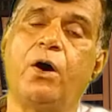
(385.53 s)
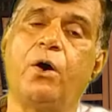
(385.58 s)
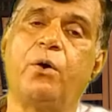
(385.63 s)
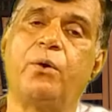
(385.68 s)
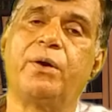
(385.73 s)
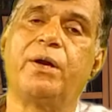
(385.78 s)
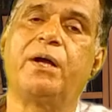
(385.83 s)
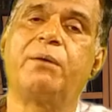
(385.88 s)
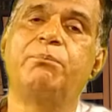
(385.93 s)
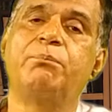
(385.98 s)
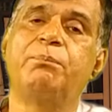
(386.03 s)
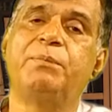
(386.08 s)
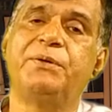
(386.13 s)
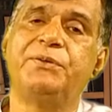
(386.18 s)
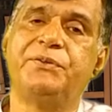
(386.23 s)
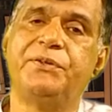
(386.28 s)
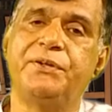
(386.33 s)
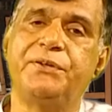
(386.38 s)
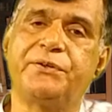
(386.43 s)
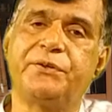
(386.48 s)
और
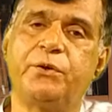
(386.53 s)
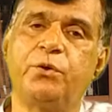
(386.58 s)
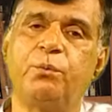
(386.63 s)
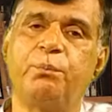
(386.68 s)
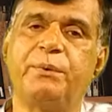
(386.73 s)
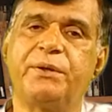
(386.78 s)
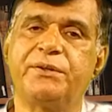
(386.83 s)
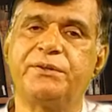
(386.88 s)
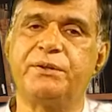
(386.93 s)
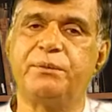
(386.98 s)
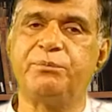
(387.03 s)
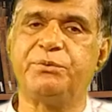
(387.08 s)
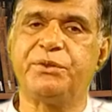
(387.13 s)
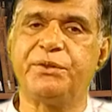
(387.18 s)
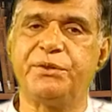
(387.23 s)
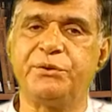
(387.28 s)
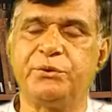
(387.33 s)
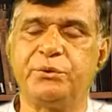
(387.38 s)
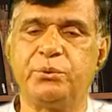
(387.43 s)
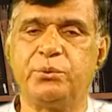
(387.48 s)
बजट के ऊपर
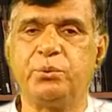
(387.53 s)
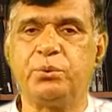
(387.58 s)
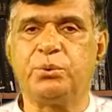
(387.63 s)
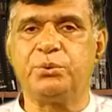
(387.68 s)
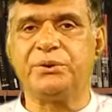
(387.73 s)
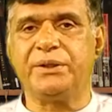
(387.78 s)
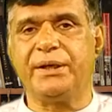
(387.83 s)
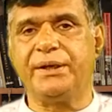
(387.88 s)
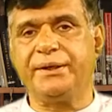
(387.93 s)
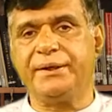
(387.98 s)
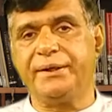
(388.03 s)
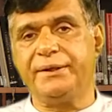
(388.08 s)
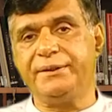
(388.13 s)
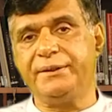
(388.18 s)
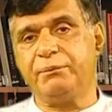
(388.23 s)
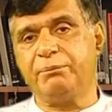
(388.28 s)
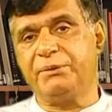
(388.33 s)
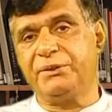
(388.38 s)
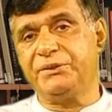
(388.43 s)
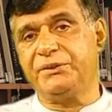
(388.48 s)
तबसरे शुरू हो जाएंगे
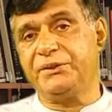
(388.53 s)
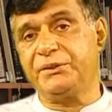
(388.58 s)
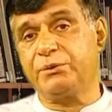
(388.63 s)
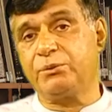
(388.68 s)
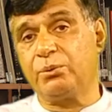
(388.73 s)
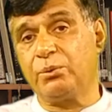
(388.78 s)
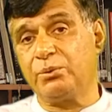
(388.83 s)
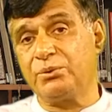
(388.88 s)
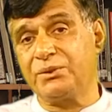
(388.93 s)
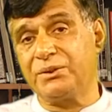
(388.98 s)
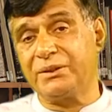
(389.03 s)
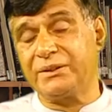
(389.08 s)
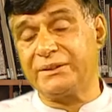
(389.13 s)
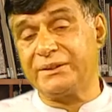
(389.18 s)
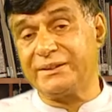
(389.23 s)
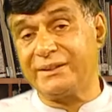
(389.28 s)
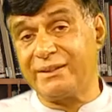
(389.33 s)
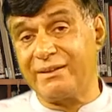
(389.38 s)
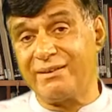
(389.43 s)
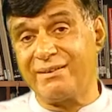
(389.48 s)
ये बजट कौन
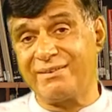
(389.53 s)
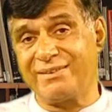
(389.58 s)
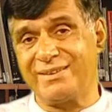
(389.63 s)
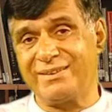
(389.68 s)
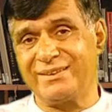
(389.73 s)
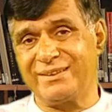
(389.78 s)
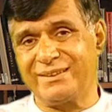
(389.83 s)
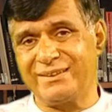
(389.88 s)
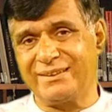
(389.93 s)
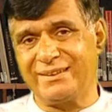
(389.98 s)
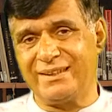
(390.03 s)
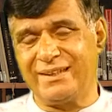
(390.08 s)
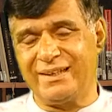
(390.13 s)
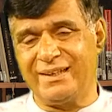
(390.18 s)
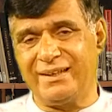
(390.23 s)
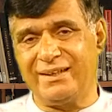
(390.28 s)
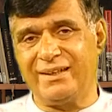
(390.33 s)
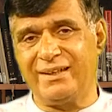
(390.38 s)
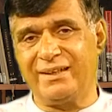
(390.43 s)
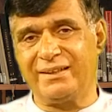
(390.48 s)
क्या रंग
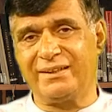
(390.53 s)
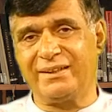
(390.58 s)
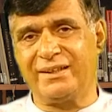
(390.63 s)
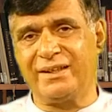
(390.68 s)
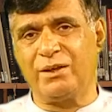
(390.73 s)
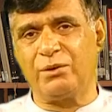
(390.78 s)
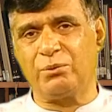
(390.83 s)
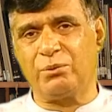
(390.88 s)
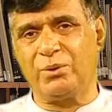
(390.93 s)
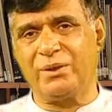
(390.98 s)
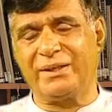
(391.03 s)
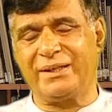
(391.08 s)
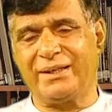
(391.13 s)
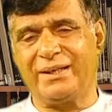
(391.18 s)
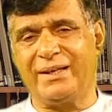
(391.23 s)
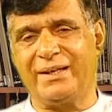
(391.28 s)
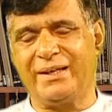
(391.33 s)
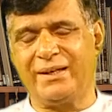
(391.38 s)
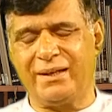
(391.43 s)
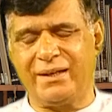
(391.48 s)
खिलाएगा क्या गुल
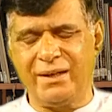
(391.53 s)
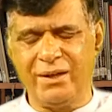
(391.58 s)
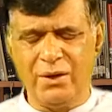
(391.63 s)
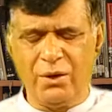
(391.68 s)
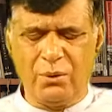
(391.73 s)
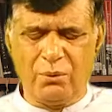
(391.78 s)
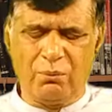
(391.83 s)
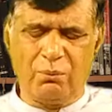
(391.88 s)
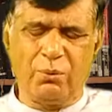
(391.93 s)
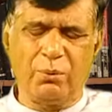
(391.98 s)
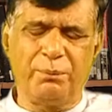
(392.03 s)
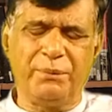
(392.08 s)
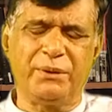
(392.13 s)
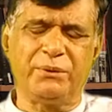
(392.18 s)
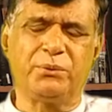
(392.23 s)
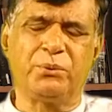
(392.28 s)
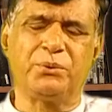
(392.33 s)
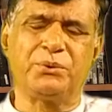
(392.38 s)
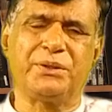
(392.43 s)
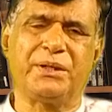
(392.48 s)
खिलाएगा वो भी
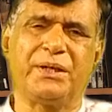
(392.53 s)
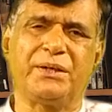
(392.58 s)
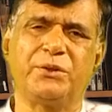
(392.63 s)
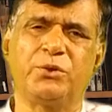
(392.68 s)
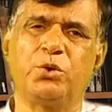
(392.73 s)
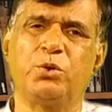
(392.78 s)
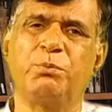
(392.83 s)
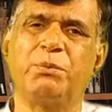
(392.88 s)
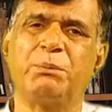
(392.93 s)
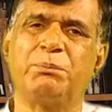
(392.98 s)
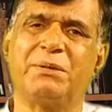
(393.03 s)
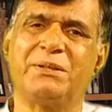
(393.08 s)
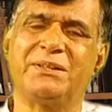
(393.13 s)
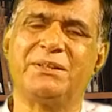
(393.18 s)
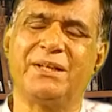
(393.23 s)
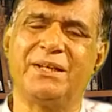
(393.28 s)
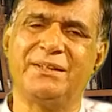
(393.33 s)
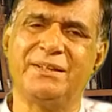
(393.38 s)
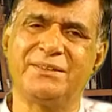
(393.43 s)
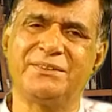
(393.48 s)
दो चार दिनों में
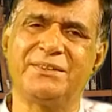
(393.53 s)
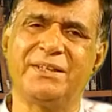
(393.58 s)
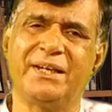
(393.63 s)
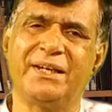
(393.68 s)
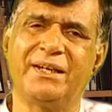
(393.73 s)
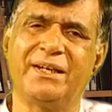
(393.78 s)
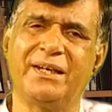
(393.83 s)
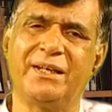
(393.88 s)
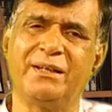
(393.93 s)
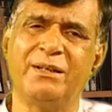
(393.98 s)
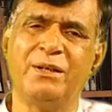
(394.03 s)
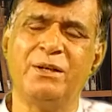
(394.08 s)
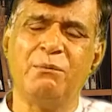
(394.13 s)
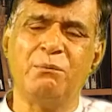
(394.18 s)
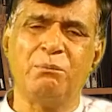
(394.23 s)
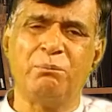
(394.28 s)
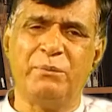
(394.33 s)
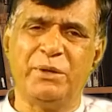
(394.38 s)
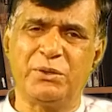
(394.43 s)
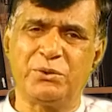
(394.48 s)
पता लग जाएगा
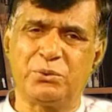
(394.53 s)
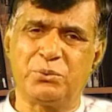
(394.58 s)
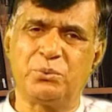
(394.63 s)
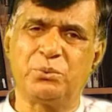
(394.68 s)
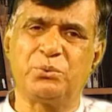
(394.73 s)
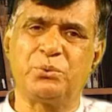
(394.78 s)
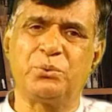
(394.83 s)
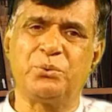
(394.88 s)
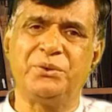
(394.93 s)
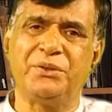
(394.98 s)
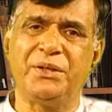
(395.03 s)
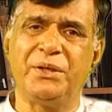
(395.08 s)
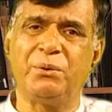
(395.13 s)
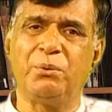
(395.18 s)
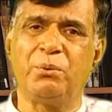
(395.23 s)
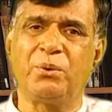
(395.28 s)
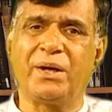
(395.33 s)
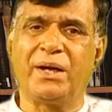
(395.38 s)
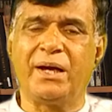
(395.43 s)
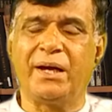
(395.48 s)
महसूस तो ये
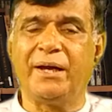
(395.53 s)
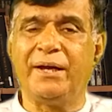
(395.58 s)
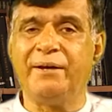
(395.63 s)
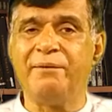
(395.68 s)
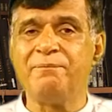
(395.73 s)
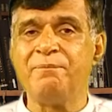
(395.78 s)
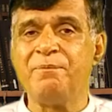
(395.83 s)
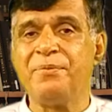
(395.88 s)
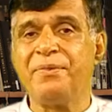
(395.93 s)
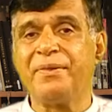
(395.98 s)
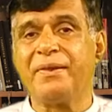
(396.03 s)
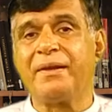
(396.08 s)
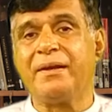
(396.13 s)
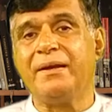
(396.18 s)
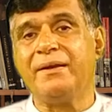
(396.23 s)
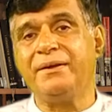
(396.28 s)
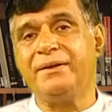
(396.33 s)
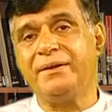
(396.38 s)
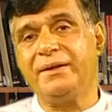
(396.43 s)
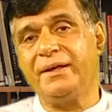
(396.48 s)
हो रहा है
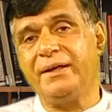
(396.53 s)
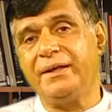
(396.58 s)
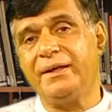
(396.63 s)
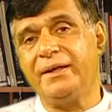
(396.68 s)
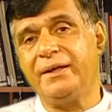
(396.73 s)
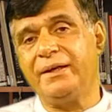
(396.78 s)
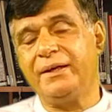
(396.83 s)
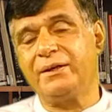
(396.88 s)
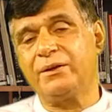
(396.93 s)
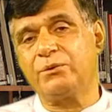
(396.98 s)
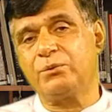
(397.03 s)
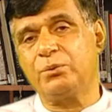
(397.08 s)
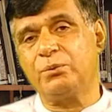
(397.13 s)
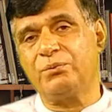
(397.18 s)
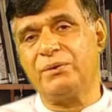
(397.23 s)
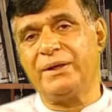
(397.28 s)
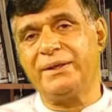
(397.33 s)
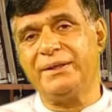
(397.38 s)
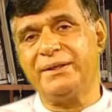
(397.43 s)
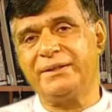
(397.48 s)
कि ये एक
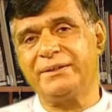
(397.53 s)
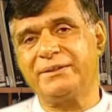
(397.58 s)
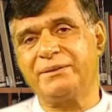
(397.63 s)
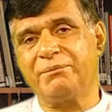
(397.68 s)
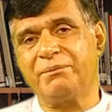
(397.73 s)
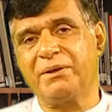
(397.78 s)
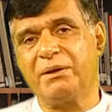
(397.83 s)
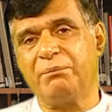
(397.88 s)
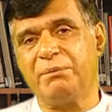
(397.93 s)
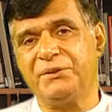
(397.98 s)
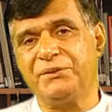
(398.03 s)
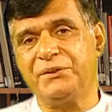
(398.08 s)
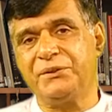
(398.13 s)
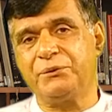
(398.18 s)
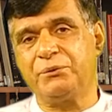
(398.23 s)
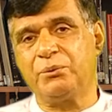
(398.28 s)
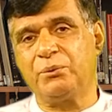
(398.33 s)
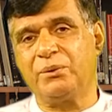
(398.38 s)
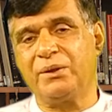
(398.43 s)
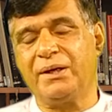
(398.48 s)
तूफ़ानी किस्म का
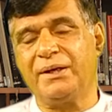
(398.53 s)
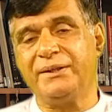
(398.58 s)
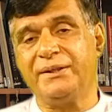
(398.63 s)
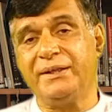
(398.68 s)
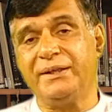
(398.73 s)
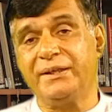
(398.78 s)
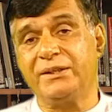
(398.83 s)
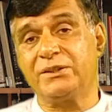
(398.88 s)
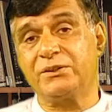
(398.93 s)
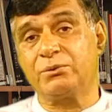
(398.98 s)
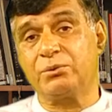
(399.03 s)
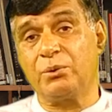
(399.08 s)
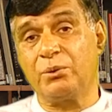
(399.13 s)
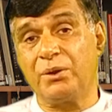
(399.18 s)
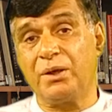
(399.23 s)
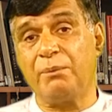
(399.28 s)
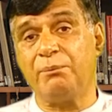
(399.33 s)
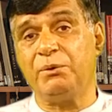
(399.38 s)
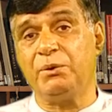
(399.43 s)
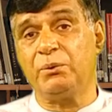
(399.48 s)
बजट होगा ये एक
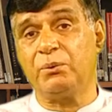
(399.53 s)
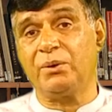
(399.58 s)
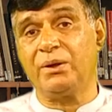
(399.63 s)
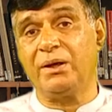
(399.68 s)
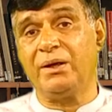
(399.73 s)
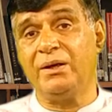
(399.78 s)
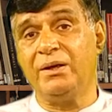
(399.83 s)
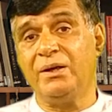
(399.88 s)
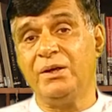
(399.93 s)
सोनामी होगा